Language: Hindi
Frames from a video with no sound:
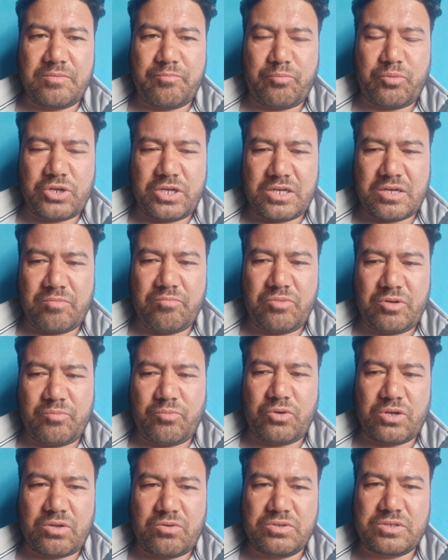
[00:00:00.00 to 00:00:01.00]
पूरे
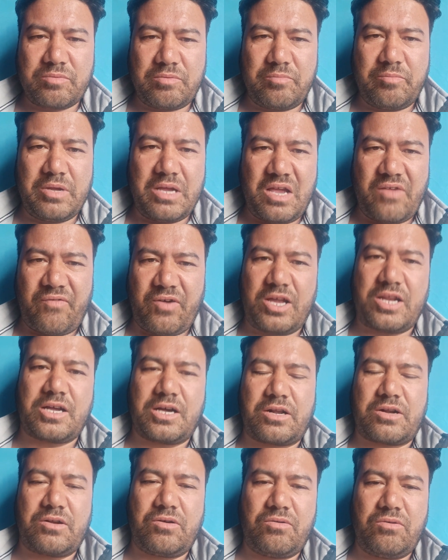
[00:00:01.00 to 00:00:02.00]
रमबीरपुर के उसमें मैं एफ
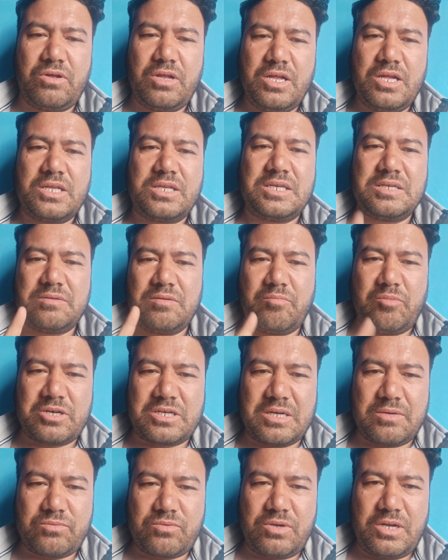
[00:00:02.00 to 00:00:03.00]
कर रहा हूँ जिसमें
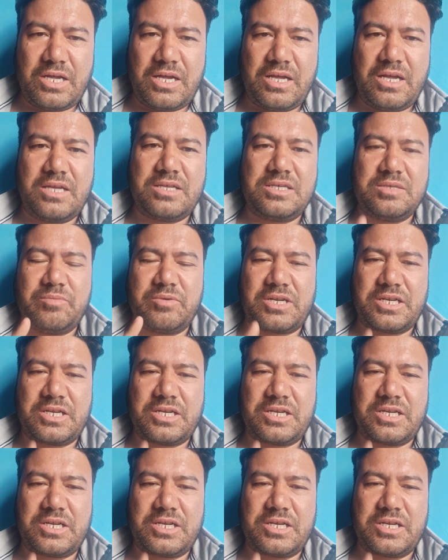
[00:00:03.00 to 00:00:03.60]
माशा अब्दुल्ला है जिसमें